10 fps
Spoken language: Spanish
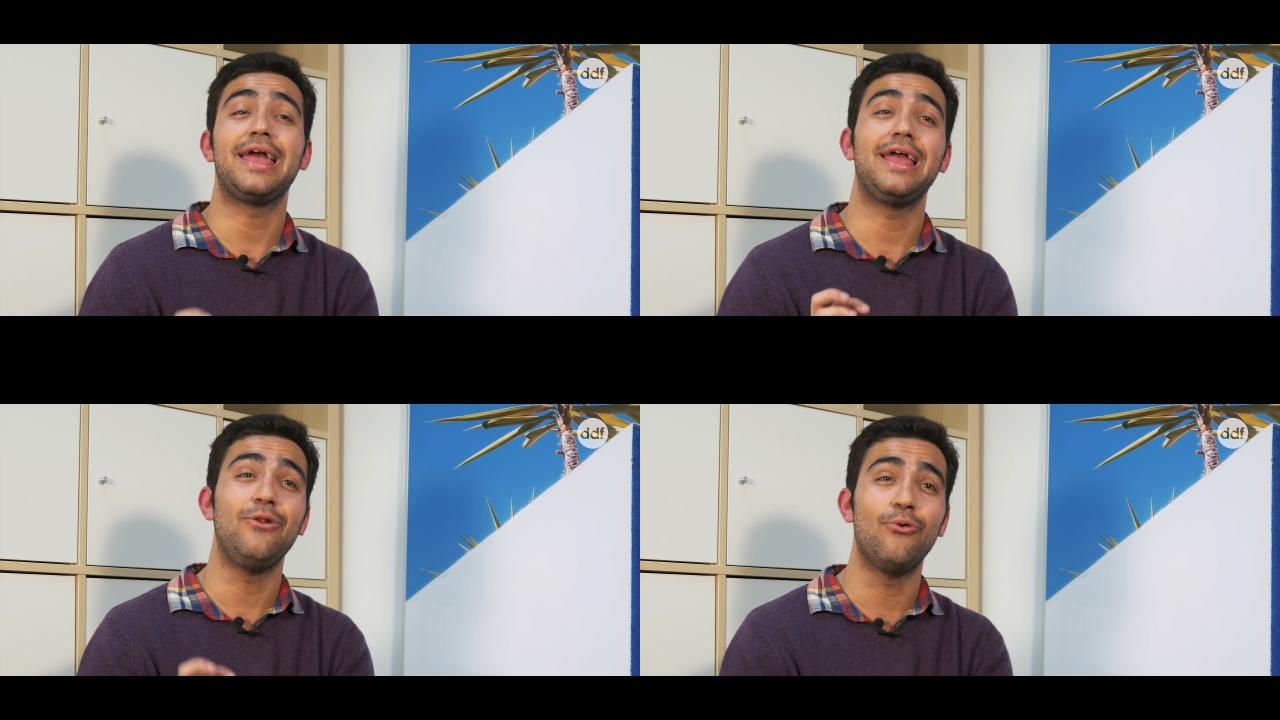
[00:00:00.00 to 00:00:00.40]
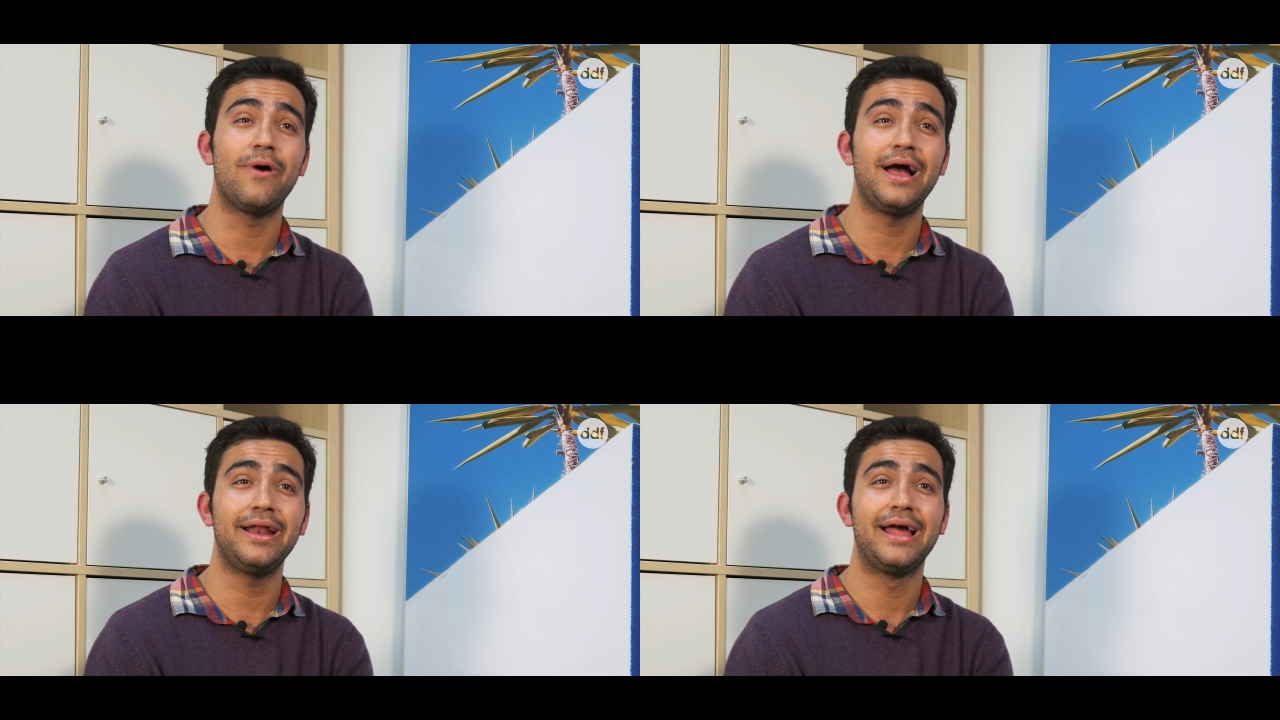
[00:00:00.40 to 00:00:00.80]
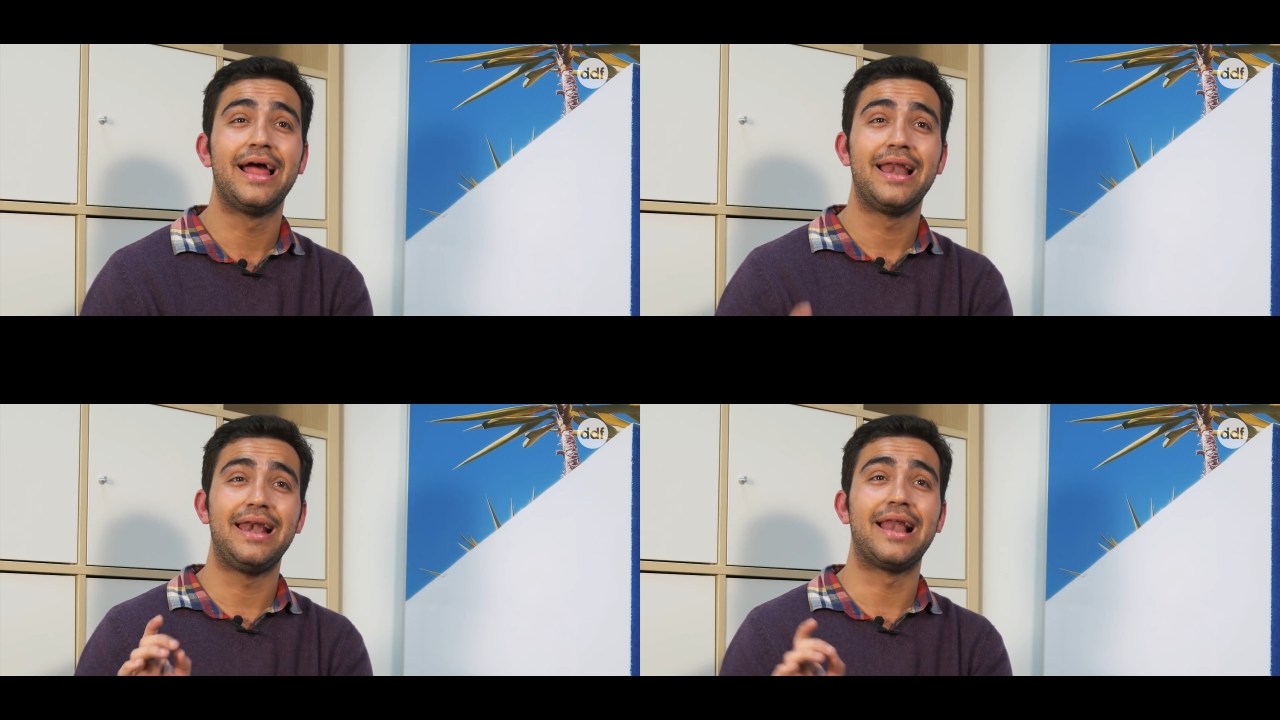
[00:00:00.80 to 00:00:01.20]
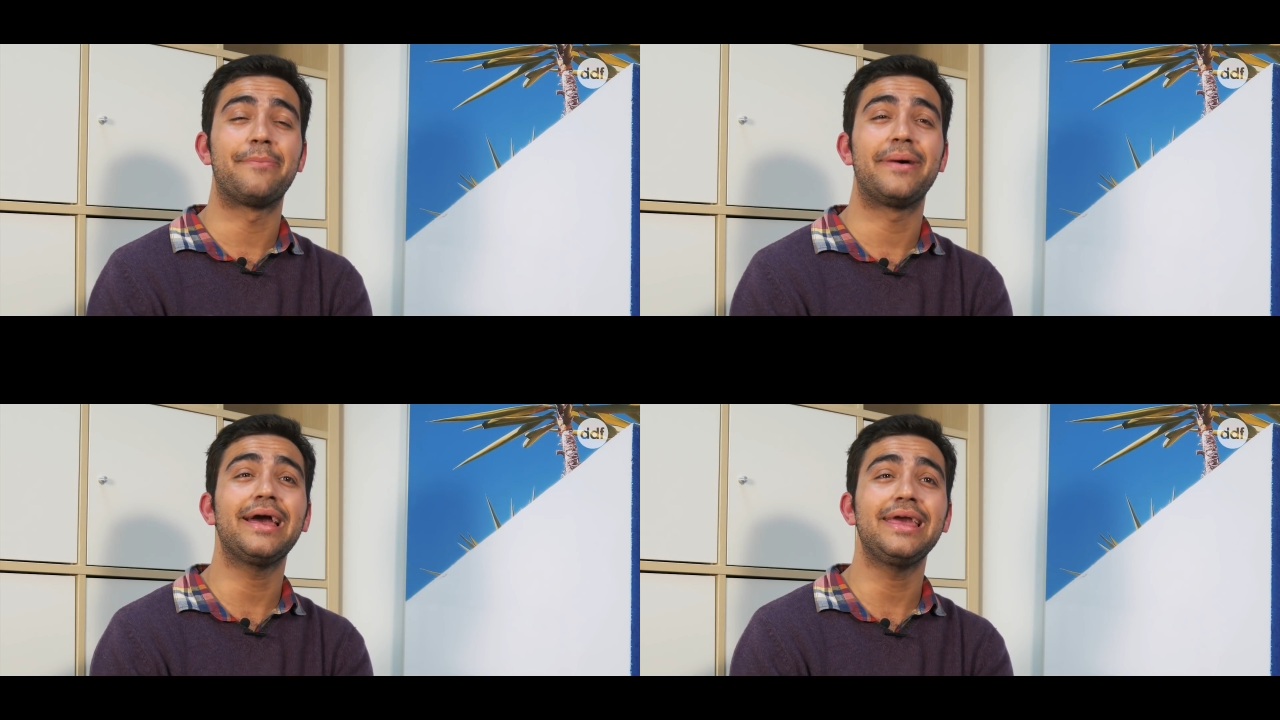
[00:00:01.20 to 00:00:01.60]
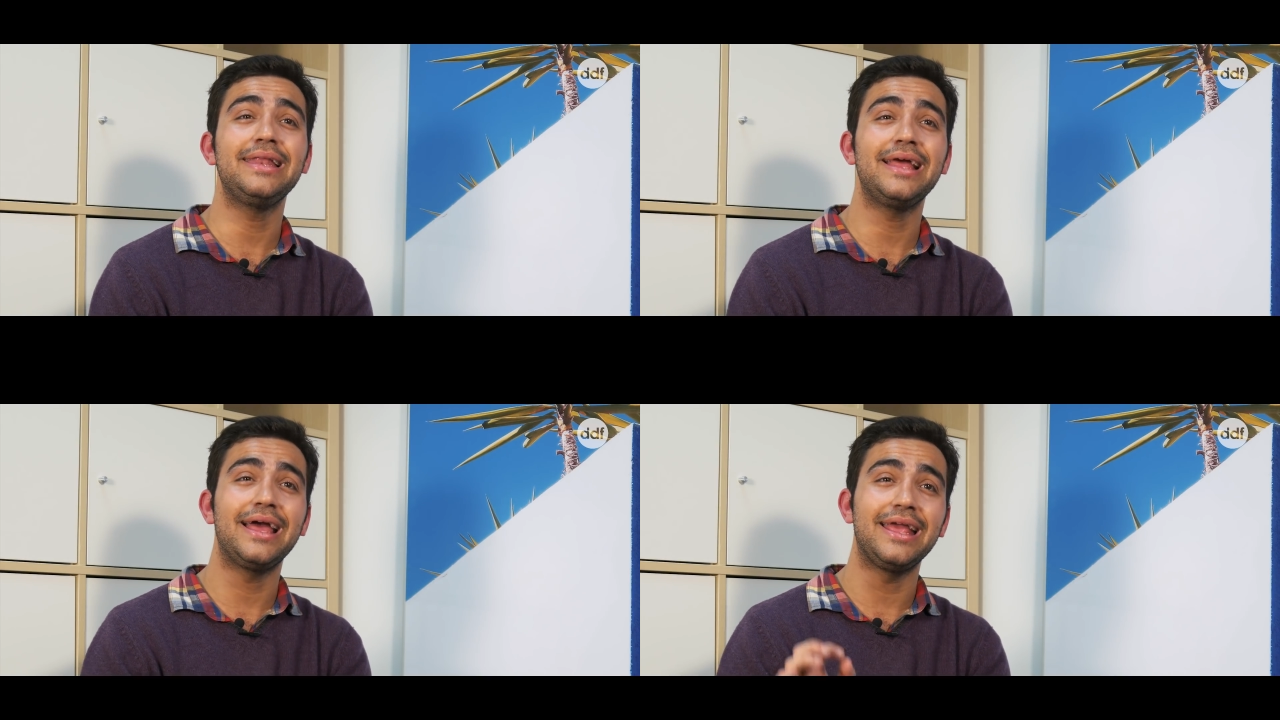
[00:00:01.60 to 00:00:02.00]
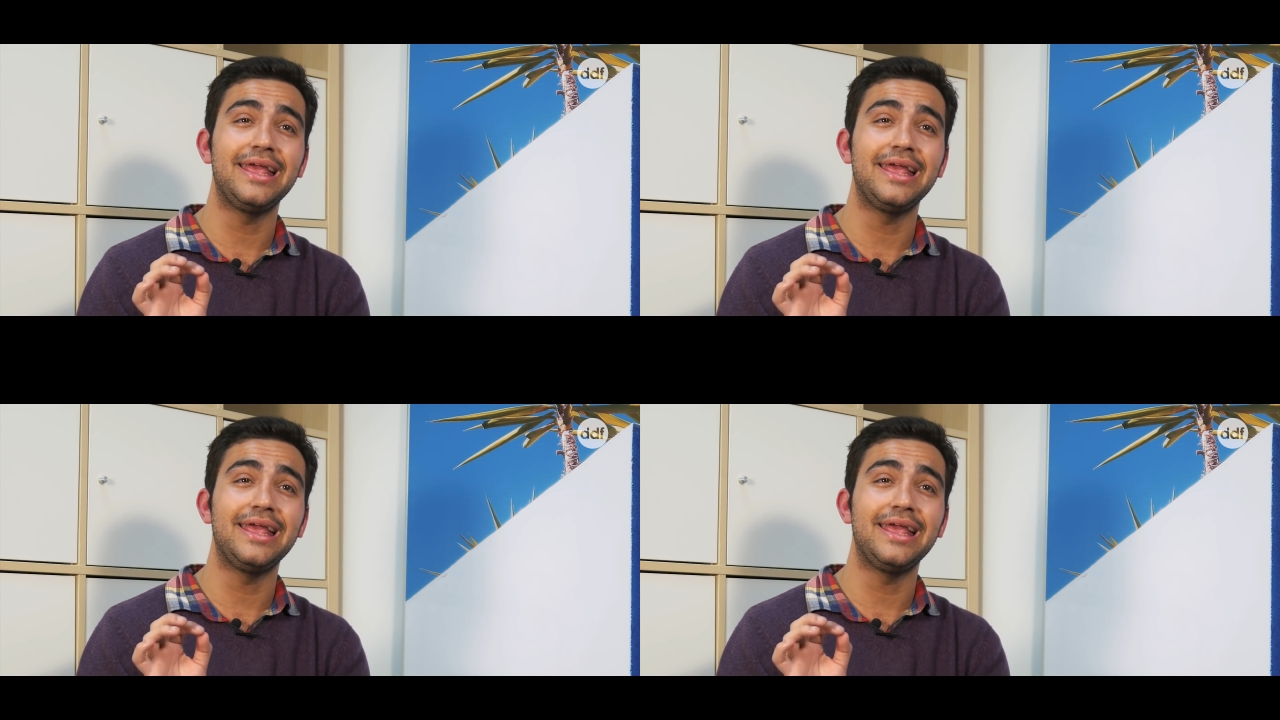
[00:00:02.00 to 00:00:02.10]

el lugar, la página